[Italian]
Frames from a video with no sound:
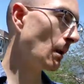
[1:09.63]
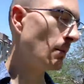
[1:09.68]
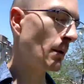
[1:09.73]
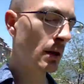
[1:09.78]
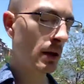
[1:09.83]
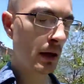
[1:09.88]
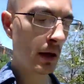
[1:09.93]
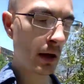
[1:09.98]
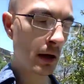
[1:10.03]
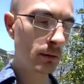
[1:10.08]
la
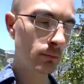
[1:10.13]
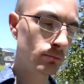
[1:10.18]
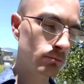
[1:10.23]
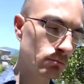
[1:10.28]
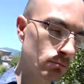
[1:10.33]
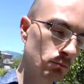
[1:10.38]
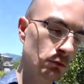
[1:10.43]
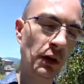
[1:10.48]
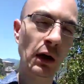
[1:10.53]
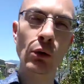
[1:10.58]
preghiera,
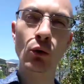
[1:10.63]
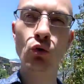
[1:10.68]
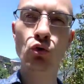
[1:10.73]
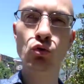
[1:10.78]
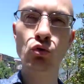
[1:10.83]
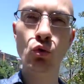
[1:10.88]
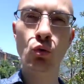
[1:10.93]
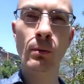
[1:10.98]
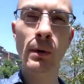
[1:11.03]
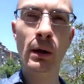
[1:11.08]
che è uno
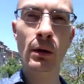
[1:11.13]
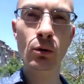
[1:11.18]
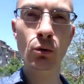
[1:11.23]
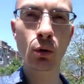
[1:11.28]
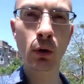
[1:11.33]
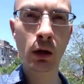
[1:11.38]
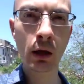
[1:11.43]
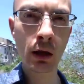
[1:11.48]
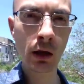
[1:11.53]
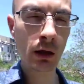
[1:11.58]

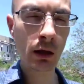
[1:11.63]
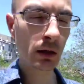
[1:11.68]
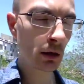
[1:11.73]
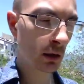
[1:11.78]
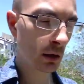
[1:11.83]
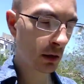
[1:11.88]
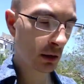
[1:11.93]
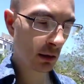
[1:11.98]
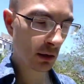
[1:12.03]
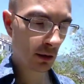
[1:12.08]
strumento che
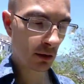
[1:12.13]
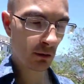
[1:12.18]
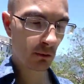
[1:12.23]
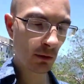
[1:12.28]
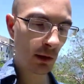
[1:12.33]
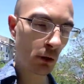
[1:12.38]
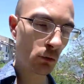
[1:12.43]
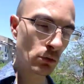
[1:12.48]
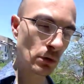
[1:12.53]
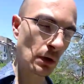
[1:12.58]

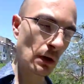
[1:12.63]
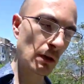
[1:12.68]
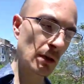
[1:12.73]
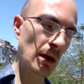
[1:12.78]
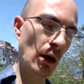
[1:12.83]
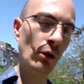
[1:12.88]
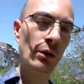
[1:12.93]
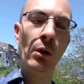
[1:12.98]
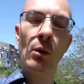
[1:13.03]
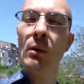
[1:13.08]
viene
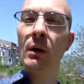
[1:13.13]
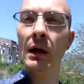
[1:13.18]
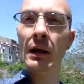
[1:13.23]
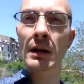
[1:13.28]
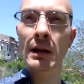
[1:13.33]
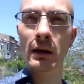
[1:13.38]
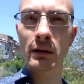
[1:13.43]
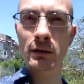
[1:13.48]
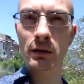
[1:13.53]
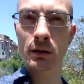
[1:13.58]
utilizzato da un
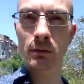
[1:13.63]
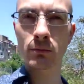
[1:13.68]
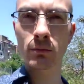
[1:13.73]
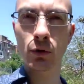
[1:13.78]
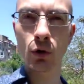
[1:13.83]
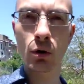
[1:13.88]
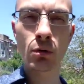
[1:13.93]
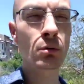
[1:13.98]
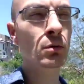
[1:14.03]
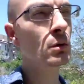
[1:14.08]
credente,
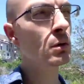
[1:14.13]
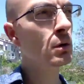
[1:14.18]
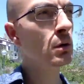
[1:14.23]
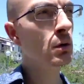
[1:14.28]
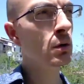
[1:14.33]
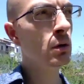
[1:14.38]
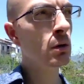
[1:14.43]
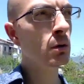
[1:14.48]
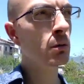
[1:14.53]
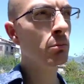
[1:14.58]
no?
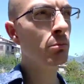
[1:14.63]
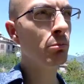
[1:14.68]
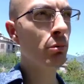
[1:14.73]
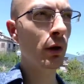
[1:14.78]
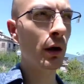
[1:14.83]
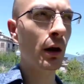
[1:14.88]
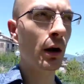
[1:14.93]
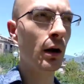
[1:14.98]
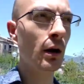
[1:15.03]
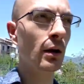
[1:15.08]

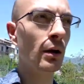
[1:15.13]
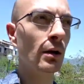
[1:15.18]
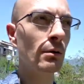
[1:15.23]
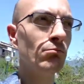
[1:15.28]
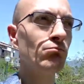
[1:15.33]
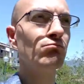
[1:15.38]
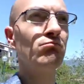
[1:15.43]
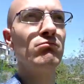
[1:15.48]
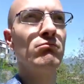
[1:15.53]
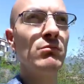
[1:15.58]
per,
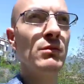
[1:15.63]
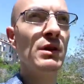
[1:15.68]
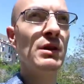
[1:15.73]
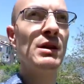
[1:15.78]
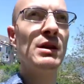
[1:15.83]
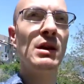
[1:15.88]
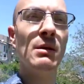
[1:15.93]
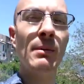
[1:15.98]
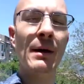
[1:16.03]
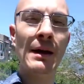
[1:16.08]

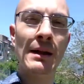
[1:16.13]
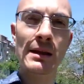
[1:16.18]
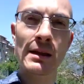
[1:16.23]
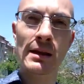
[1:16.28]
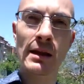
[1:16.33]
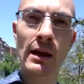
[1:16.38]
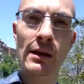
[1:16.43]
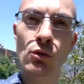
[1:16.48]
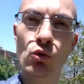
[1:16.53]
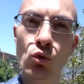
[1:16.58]
si
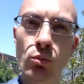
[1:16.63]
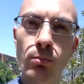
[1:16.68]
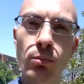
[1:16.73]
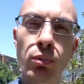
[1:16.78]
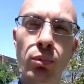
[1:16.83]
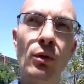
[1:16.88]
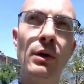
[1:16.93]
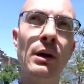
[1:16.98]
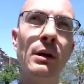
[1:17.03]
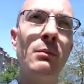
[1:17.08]
pensa, si
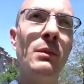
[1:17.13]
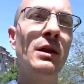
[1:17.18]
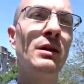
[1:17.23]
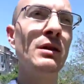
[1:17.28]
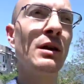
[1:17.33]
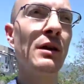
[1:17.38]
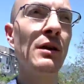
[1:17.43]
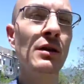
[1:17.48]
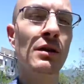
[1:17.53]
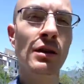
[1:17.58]
suppone,
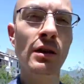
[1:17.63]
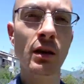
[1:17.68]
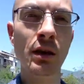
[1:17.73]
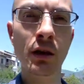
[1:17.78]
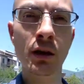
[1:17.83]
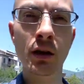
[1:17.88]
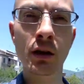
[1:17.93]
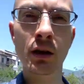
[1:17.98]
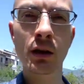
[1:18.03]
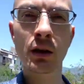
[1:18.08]
mettersi
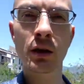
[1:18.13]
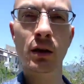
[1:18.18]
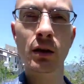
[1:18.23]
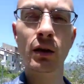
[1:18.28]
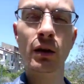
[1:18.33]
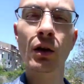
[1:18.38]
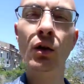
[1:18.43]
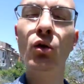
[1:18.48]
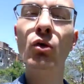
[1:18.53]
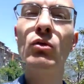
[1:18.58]

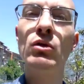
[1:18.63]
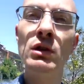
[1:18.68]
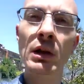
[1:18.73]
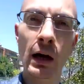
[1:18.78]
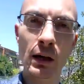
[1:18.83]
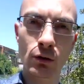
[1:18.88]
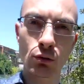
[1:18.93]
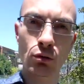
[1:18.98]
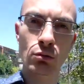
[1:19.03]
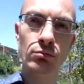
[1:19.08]
in
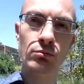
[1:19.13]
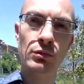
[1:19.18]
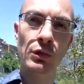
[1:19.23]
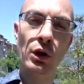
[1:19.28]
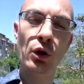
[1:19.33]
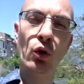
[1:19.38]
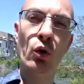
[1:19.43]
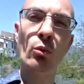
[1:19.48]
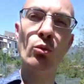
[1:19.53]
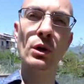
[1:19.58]
contatto,
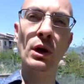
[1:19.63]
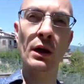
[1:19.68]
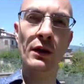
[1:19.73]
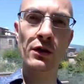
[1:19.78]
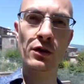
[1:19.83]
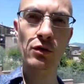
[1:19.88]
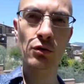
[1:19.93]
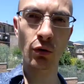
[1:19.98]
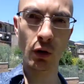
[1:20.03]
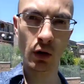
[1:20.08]
in
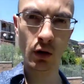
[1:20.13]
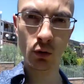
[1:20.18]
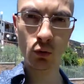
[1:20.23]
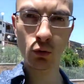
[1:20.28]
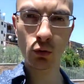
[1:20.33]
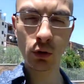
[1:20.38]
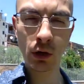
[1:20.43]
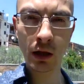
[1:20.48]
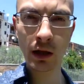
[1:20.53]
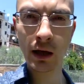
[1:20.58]
comunicazione
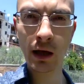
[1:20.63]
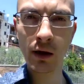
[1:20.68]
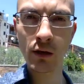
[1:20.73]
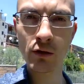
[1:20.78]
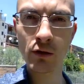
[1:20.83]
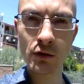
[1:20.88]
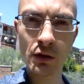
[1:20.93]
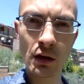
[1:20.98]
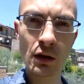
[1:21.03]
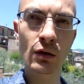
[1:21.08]
con il caro
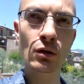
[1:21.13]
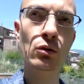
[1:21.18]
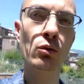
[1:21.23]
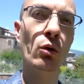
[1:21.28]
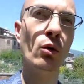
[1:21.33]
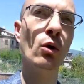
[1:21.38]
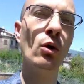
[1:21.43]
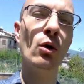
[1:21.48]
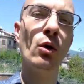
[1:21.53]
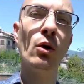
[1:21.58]

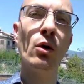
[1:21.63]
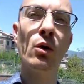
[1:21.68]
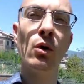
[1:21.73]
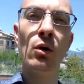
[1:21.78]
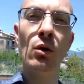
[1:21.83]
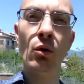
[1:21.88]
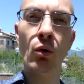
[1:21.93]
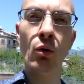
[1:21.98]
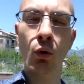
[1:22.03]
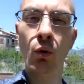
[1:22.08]
istinto
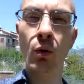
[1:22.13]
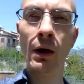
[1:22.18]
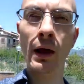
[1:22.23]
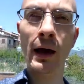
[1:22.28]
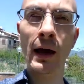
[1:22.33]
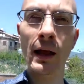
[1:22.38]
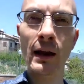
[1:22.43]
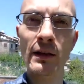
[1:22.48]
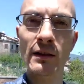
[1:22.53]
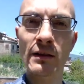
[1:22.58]
o con la
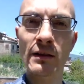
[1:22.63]
cara